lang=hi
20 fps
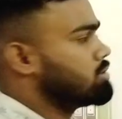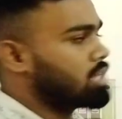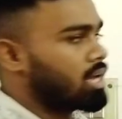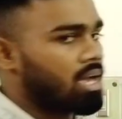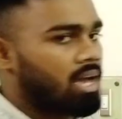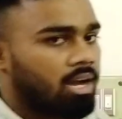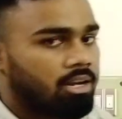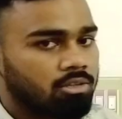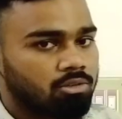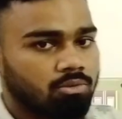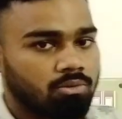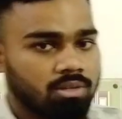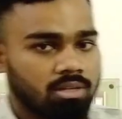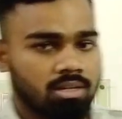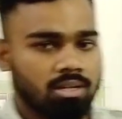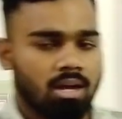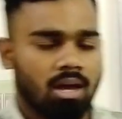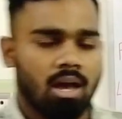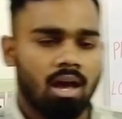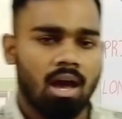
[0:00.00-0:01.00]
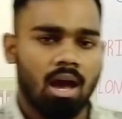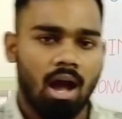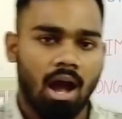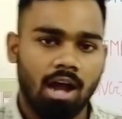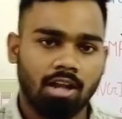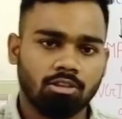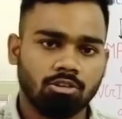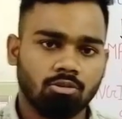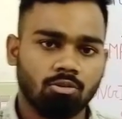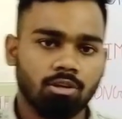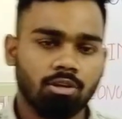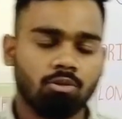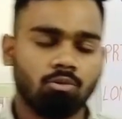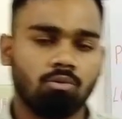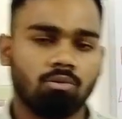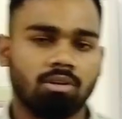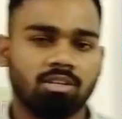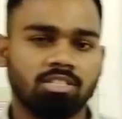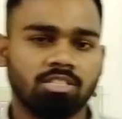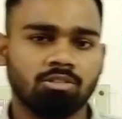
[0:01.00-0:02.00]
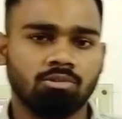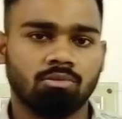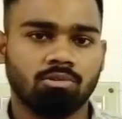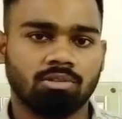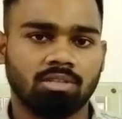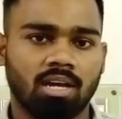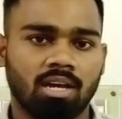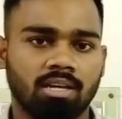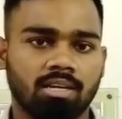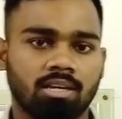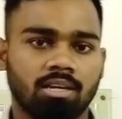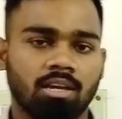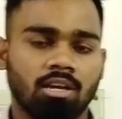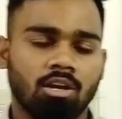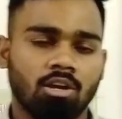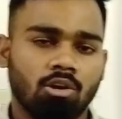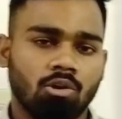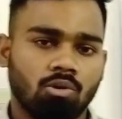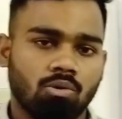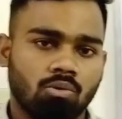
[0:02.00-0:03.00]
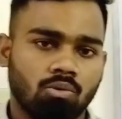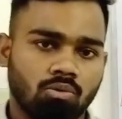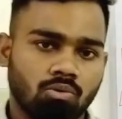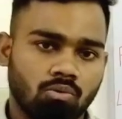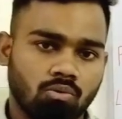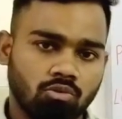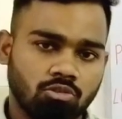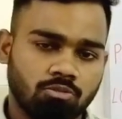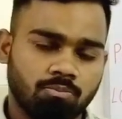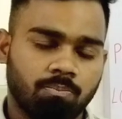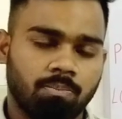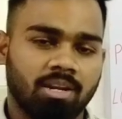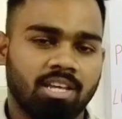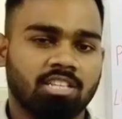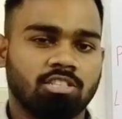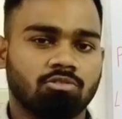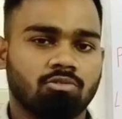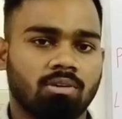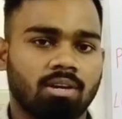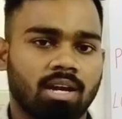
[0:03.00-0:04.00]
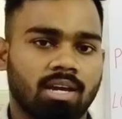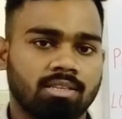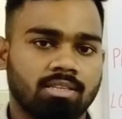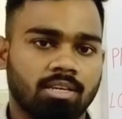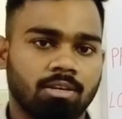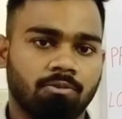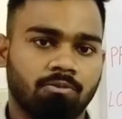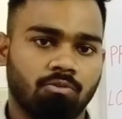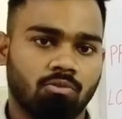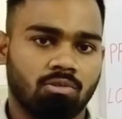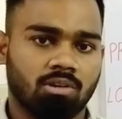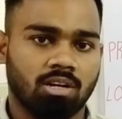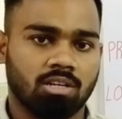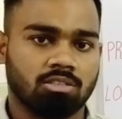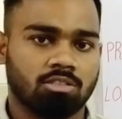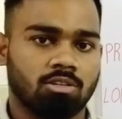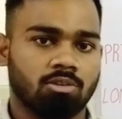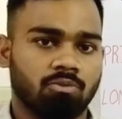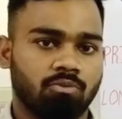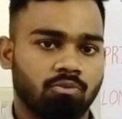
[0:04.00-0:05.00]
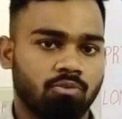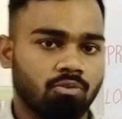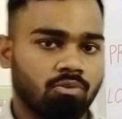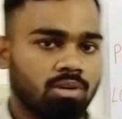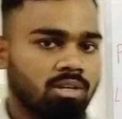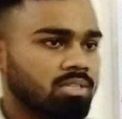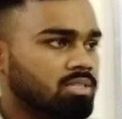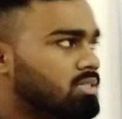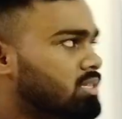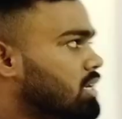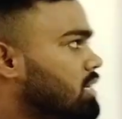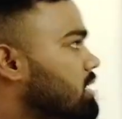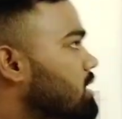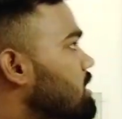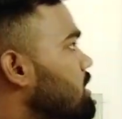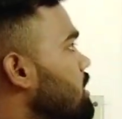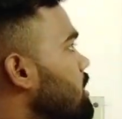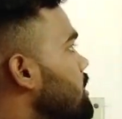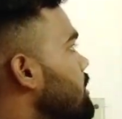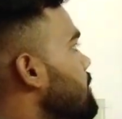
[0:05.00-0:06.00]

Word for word: होता है आर्थक्विक का आर्थक्विक ओरिजिन होता है उस प्लेस को कहते हैं फोकस फोकस से ही